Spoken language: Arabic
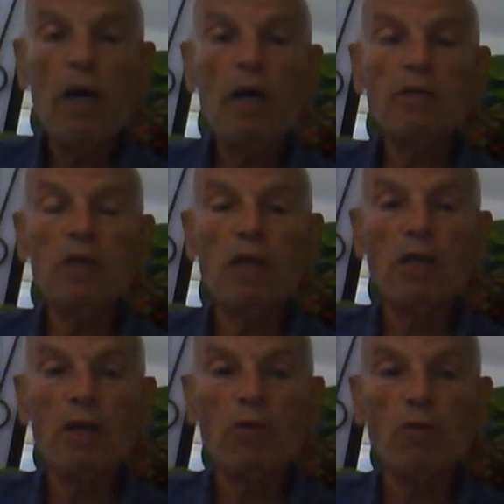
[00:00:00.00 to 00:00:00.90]
أجل أن
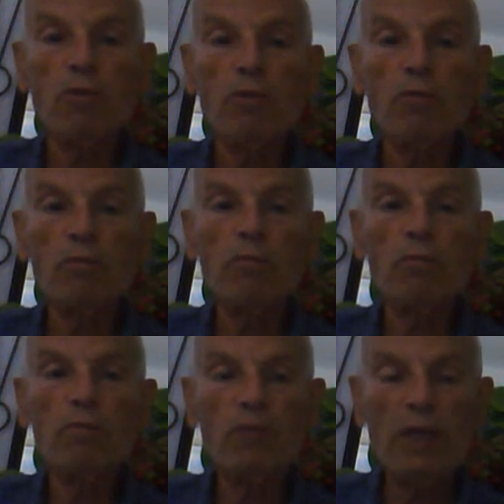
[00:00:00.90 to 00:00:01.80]
يكون
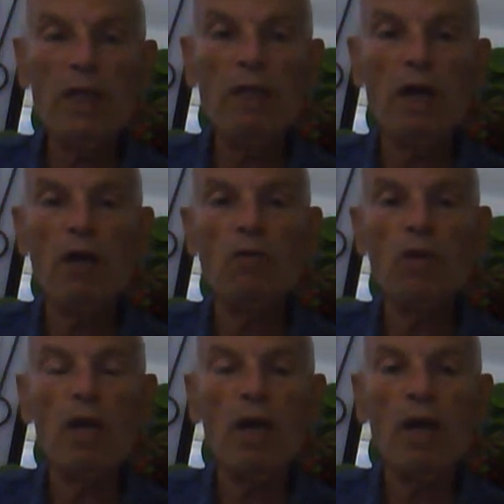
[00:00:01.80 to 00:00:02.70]
في
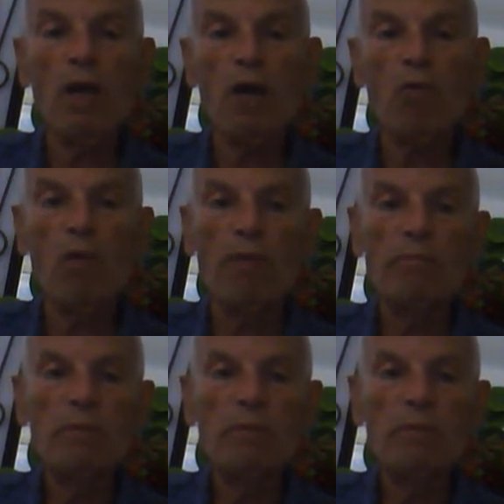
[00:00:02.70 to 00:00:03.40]
هؤلاء الأقوام